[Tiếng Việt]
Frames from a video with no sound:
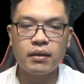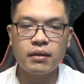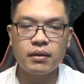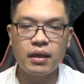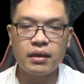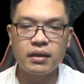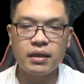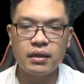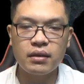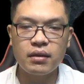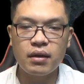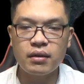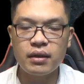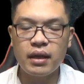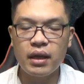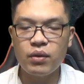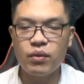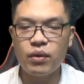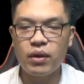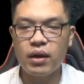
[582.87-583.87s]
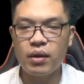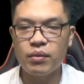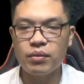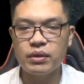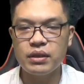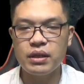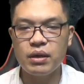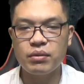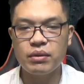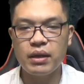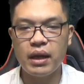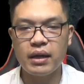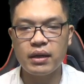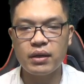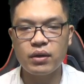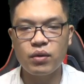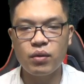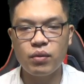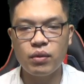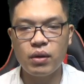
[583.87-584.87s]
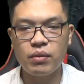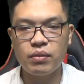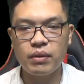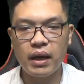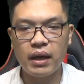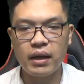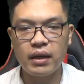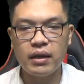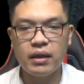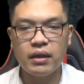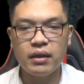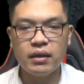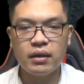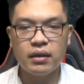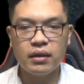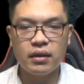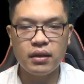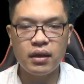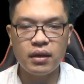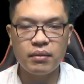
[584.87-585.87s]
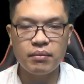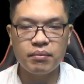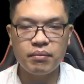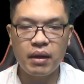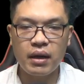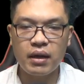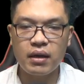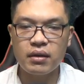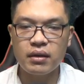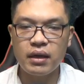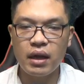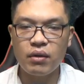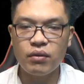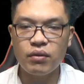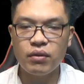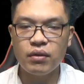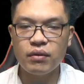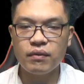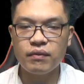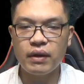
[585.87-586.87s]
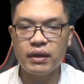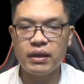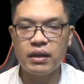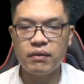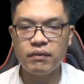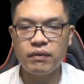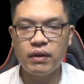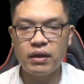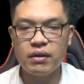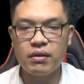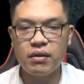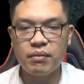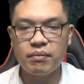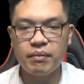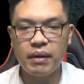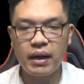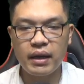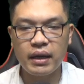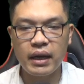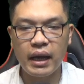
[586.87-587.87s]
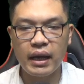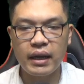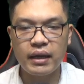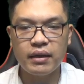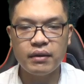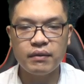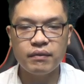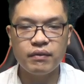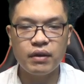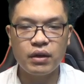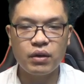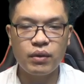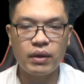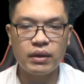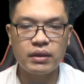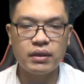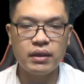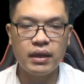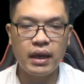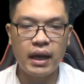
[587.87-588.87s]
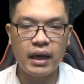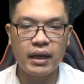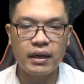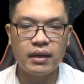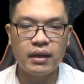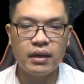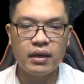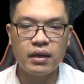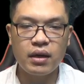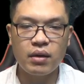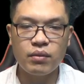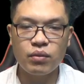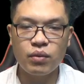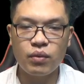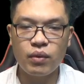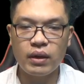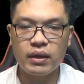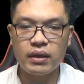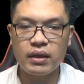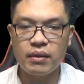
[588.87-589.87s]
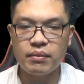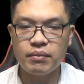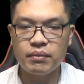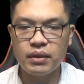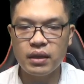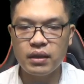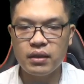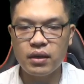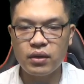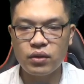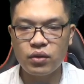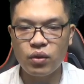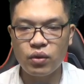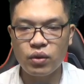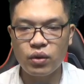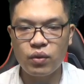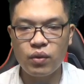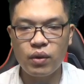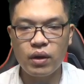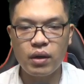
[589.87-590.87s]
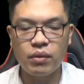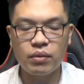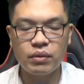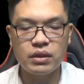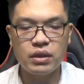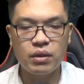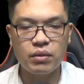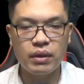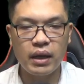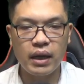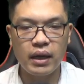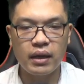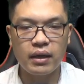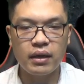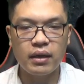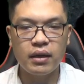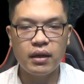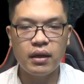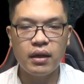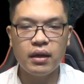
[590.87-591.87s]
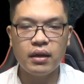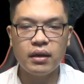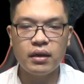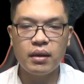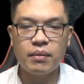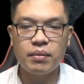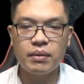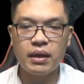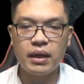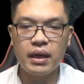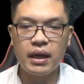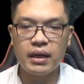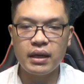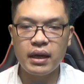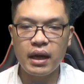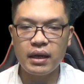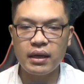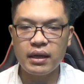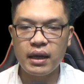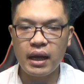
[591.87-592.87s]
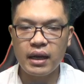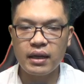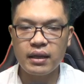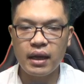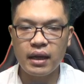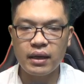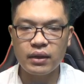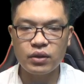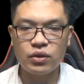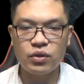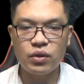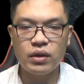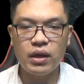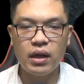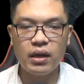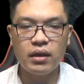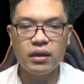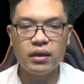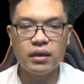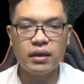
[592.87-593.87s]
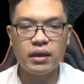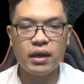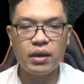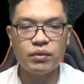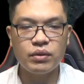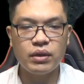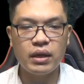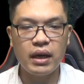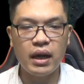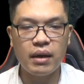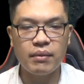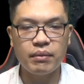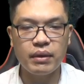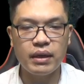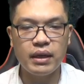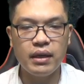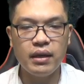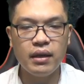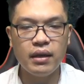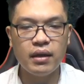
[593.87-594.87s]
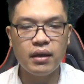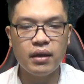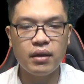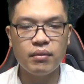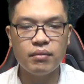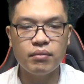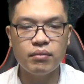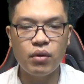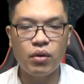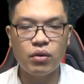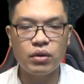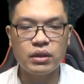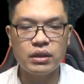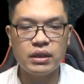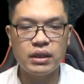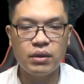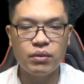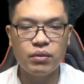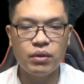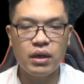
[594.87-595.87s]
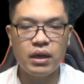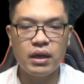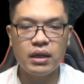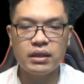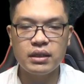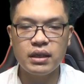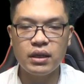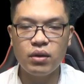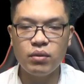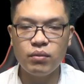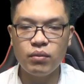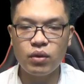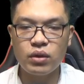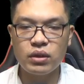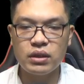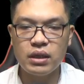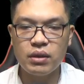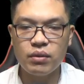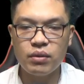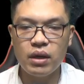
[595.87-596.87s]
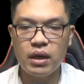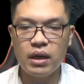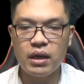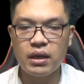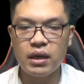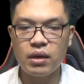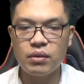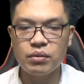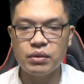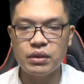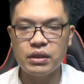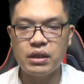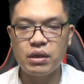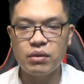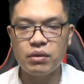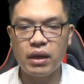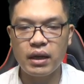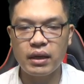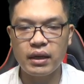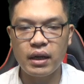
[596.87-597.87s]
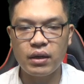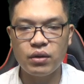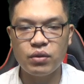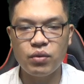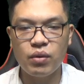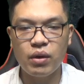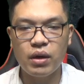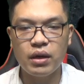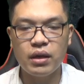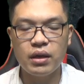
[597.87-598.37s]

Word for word: Thật ra thương thế của Khổng Triều Thăng cũng không nặng, nhưng mà cơn đau và những vết thương mang lại vượt qua giới hạn, không quan tâm tới thương tổn của Khổng Triều Thăng, lập tức khiến hắn ngã thẳng xuống đất, kêu rên ầm ĩ. Một chiêu, chỉ đúng một chiêu, Khổng Triều Thăng đã thua.